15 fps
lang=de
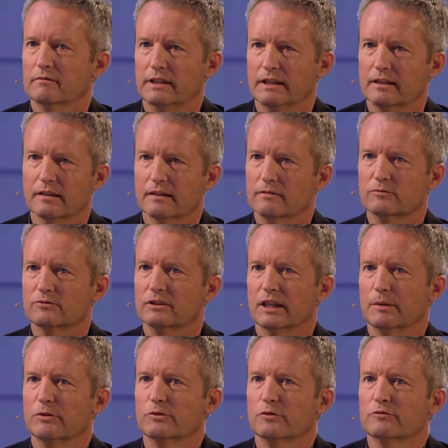jeder
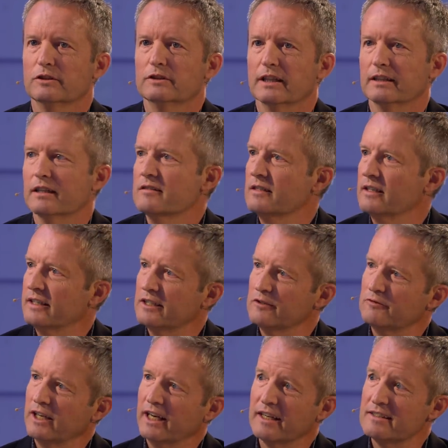Unternehmer dürfte tendenziell
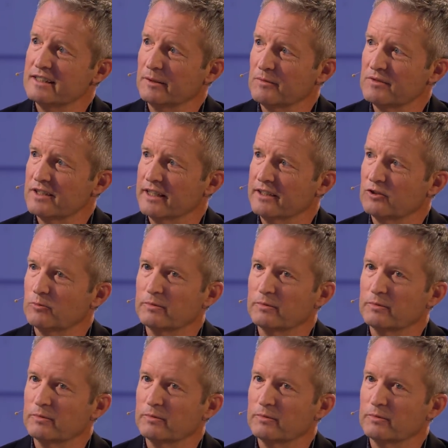eher freiheitsliebend sein.